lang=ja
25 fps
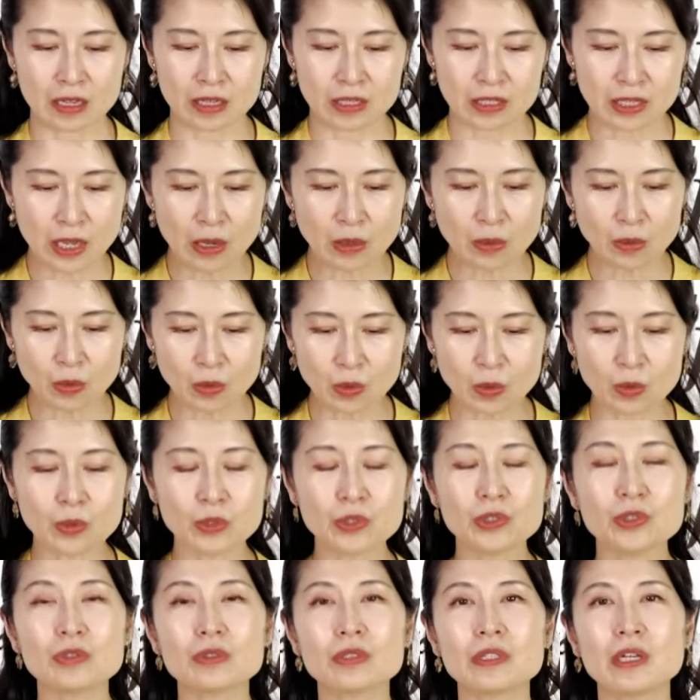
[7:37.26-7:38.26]
戦後ろ
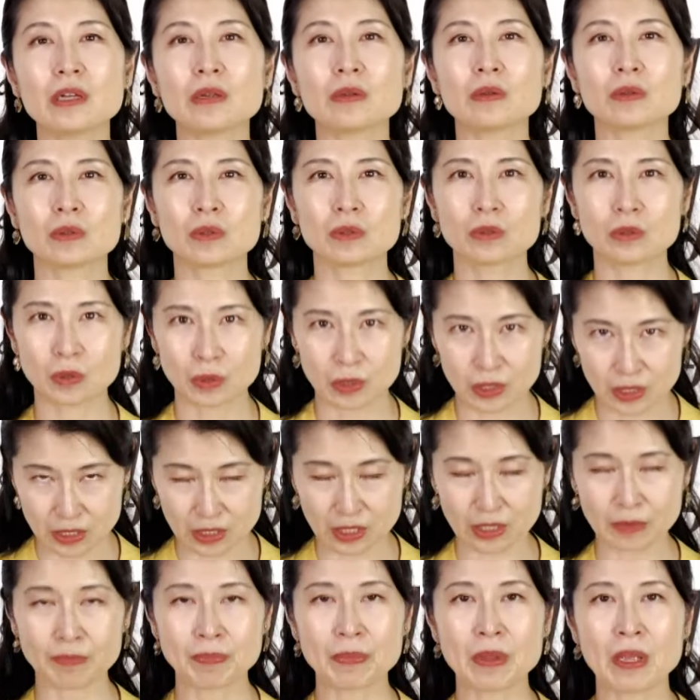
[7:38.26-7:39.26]
くじゅうねんの時
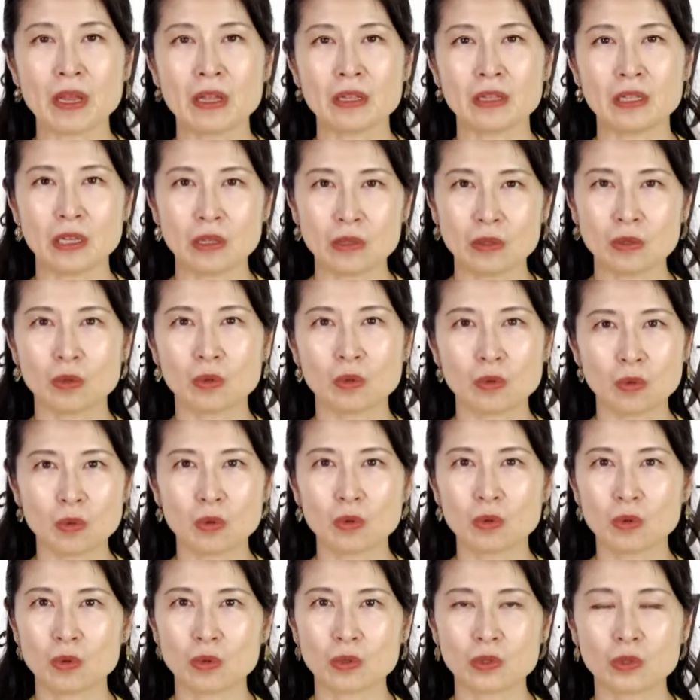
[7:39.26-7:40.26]
に天皇
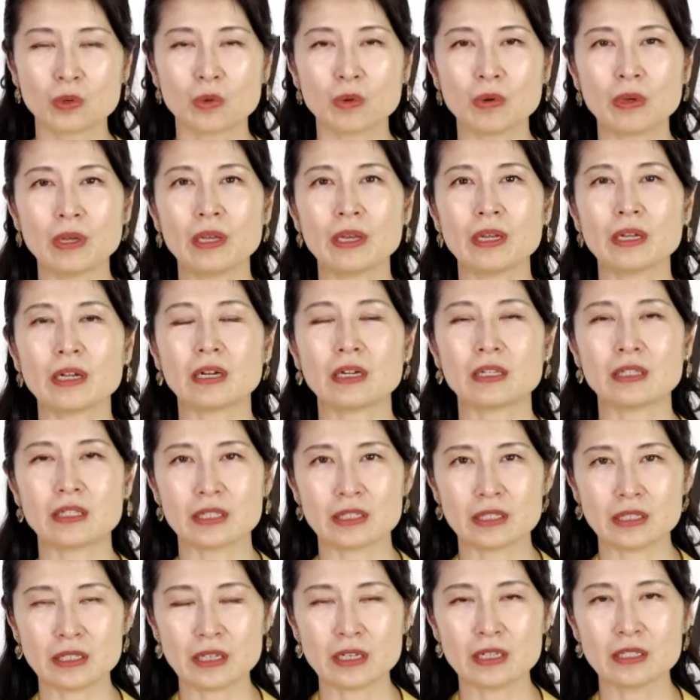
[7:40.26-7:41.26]
皇后両陛下が
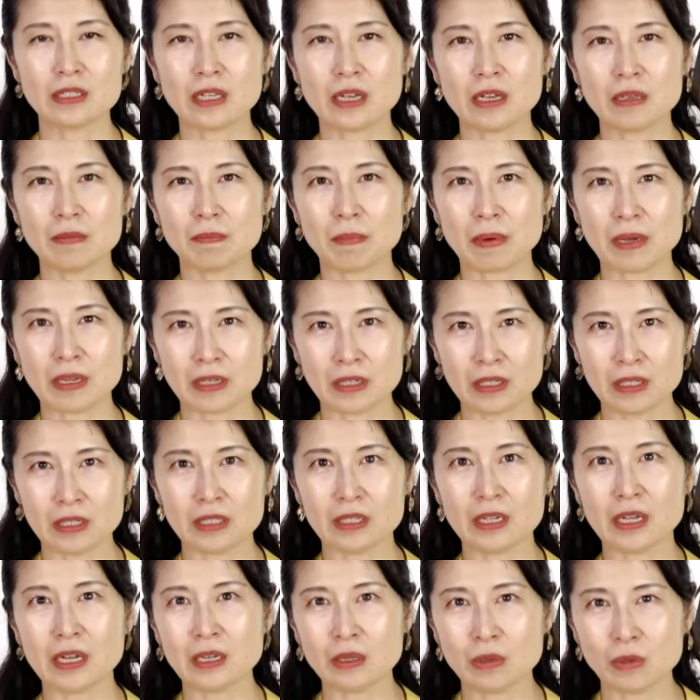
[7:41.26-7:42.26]
ですね、サイパンに
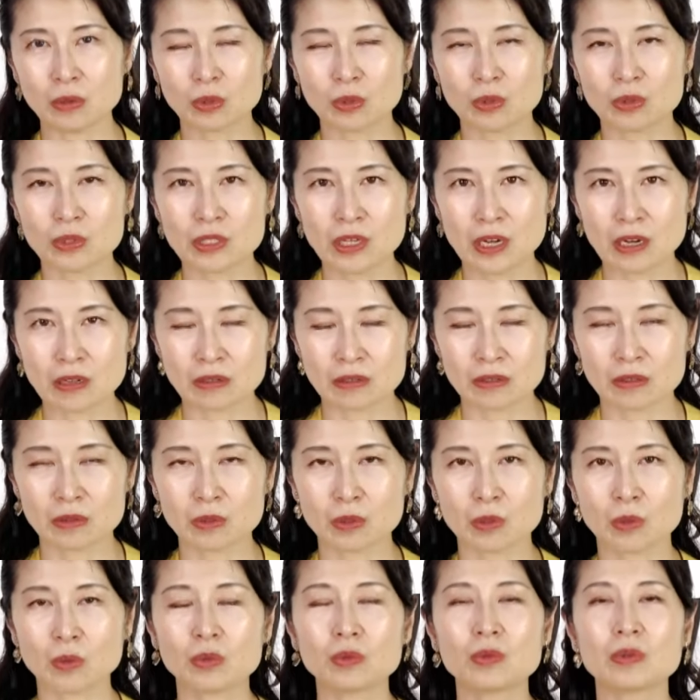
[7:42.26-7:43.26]
慰霊に訪れる
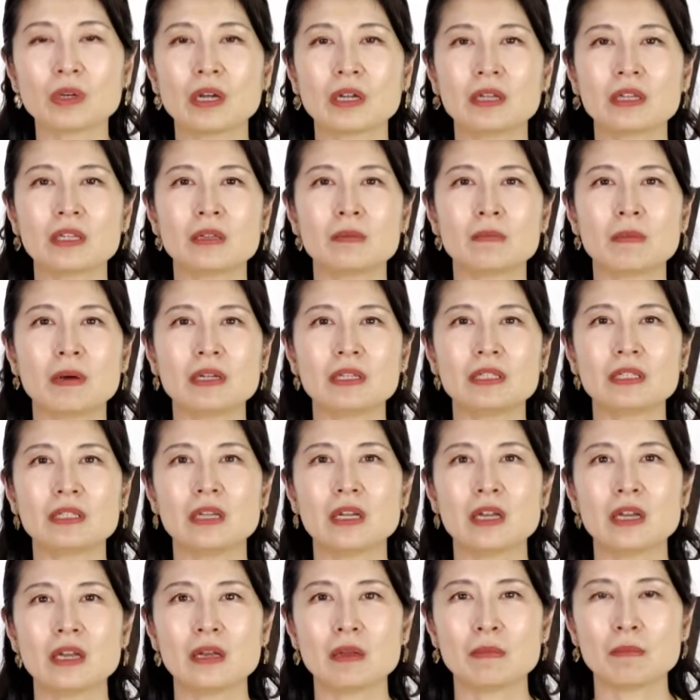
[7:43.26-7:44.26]
ということが決まり
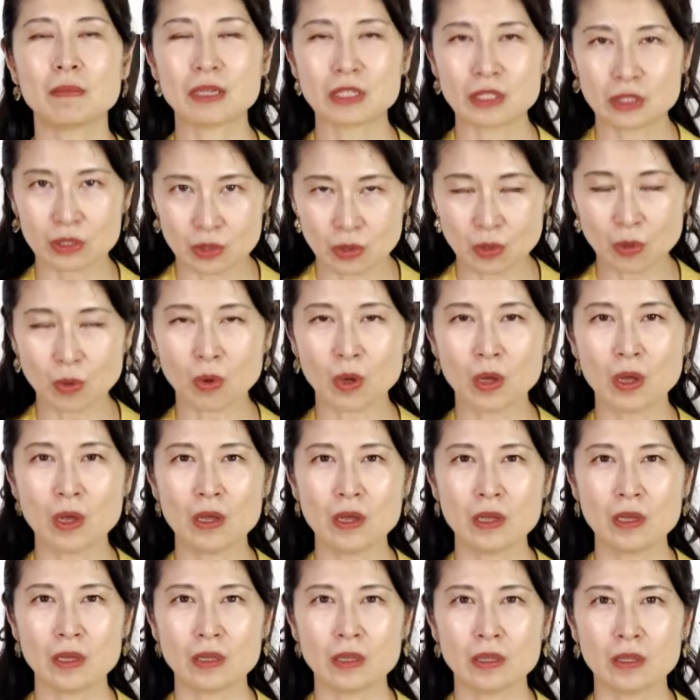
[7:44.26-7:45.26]
ますと、
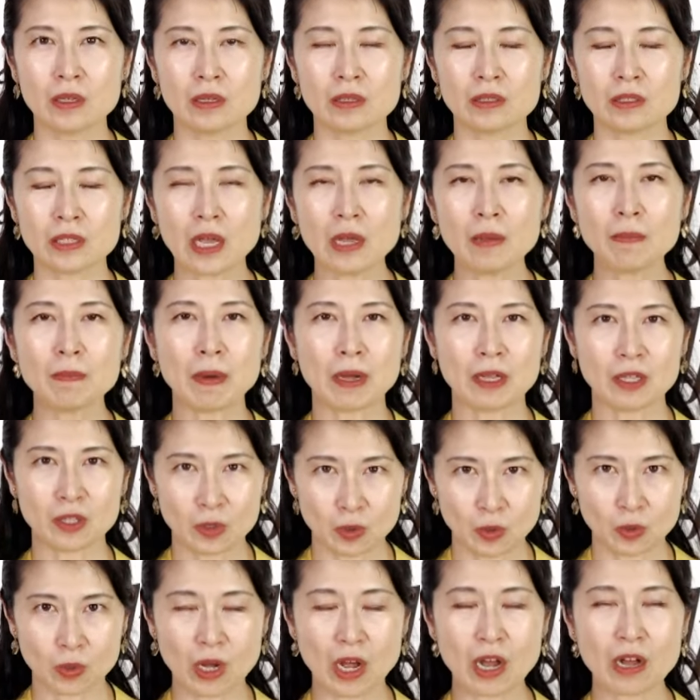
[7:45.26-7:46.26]

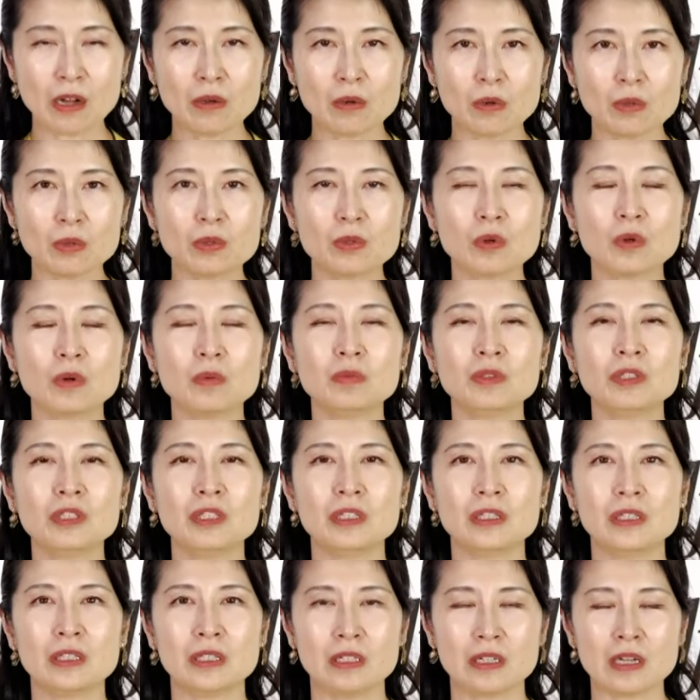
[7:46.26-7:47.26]
サイパンの韓国
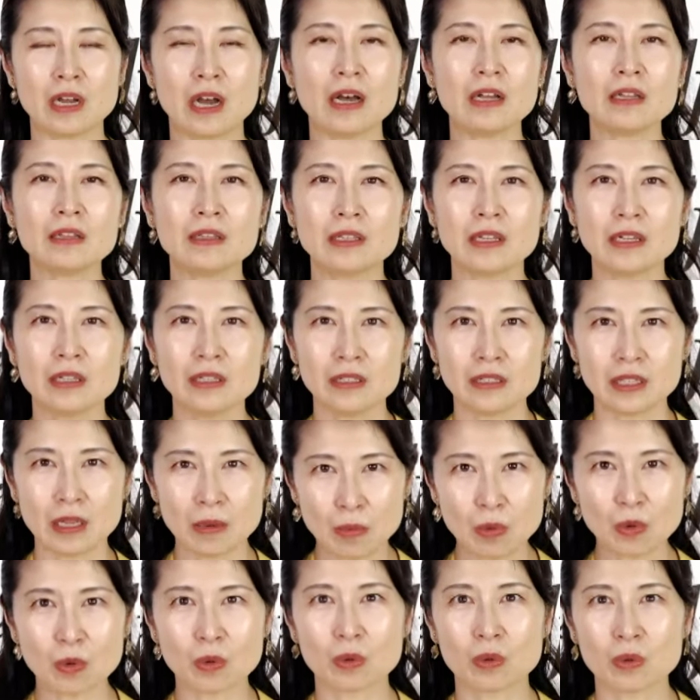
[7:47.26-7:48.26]
コミュニティが反対
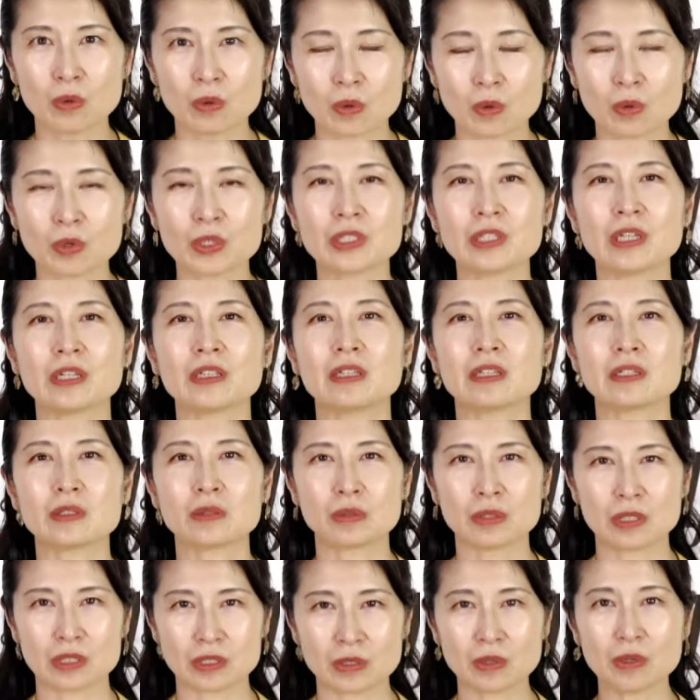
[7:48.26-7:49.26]
デモを起こしたんだ
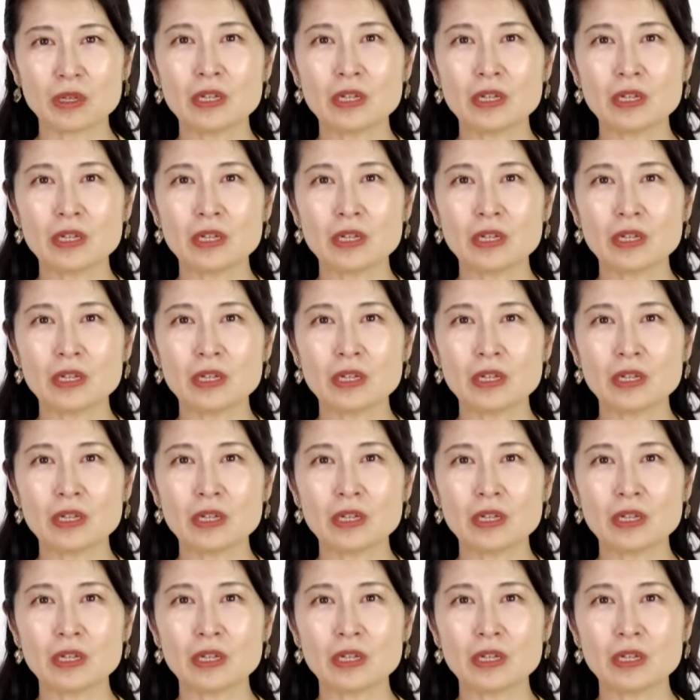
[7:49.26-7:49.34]
そうです。